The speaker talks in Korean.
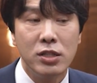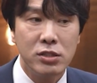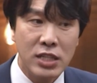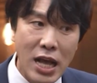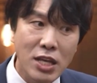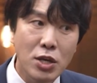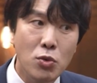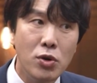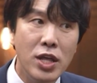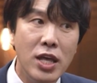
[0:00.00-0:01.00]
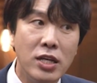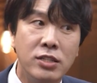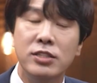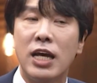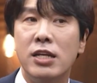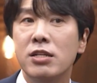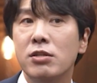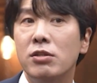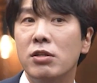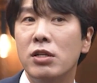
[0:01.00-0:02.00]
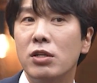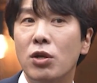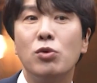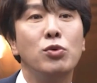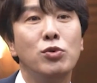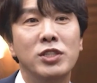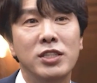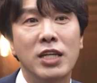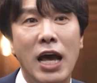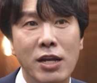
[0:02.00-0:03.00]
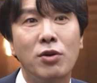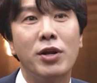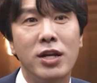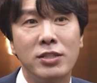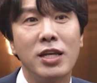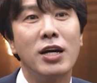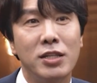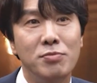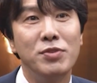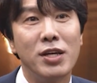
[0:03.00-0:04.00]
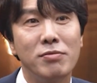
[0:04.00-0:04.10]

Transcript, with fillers: 상위권의 그 자리는 결코 놓치지 않을 거라는 생각이 듭니다.